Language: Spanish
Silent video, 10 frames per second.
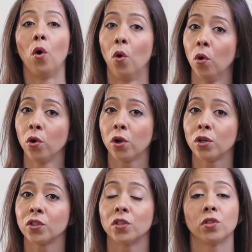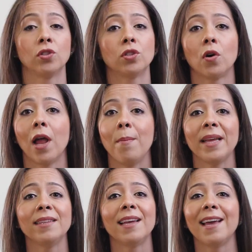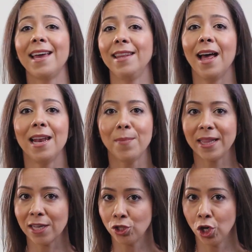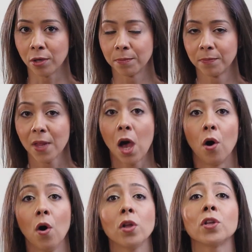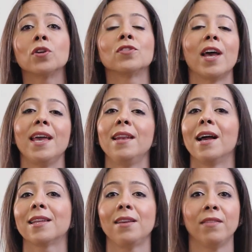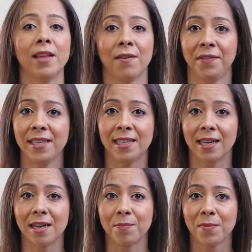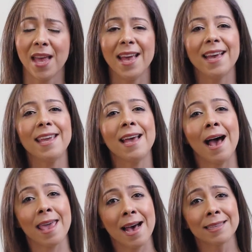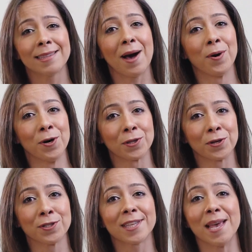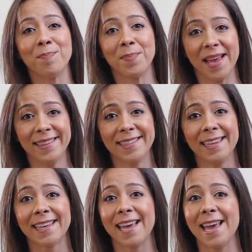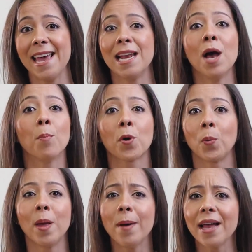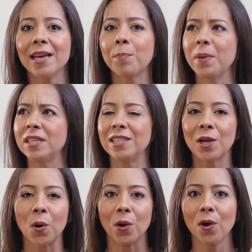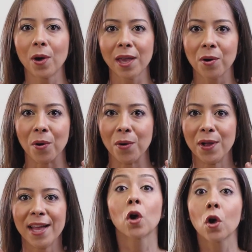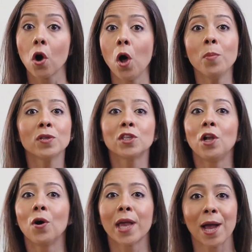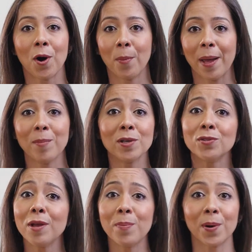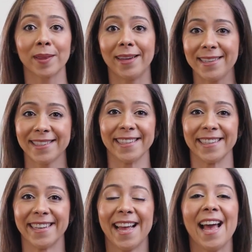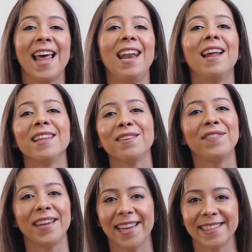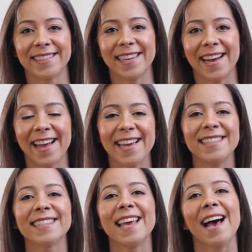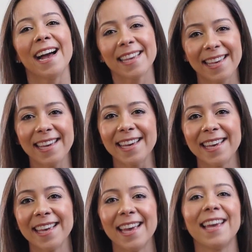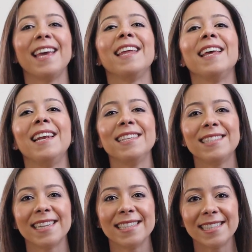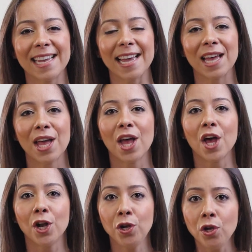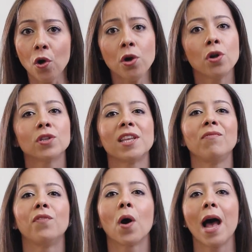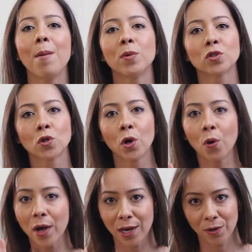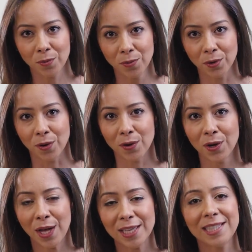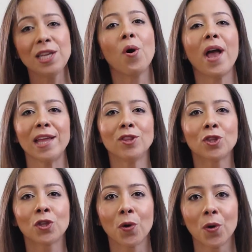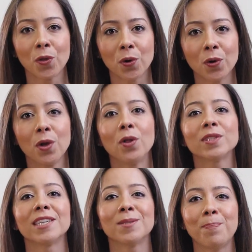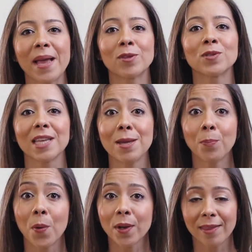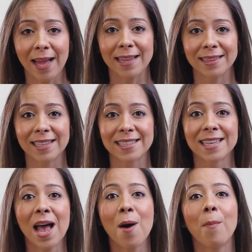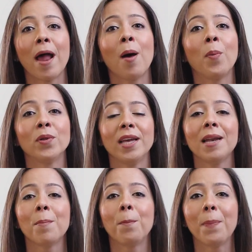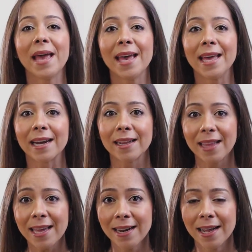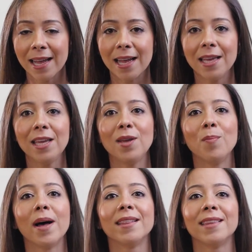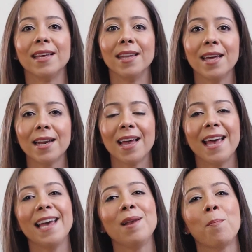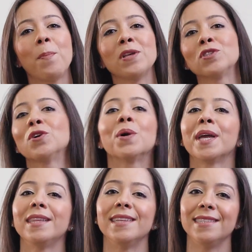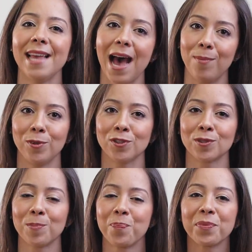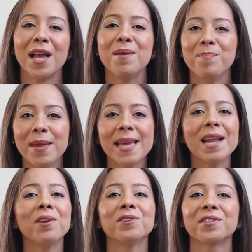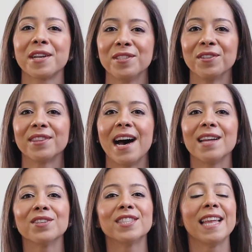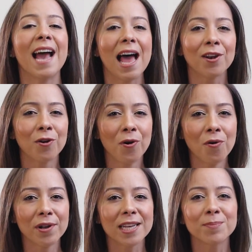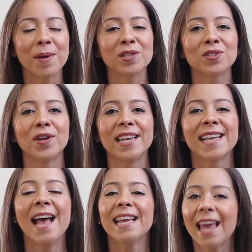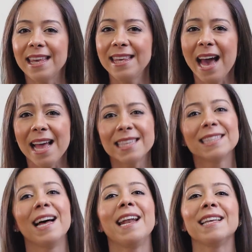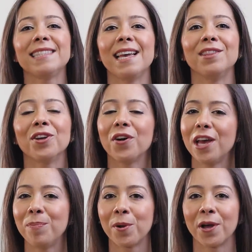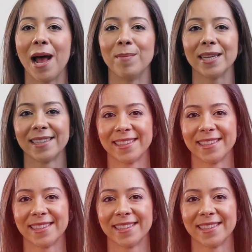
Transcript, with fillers: Unos solamente en la alimentación, otros en la actividad física y hay hasta otros que piensan que el problema es psicológico, como si lo que comemos no importase. La diferencia es que aquí, en el STC, no nos enfocamos solo en uno, sino en todos los aspectos importantes para poder perder y mantener el peso que deseamos. Mira los resultados de algunas personas que ya están haciendo el programa.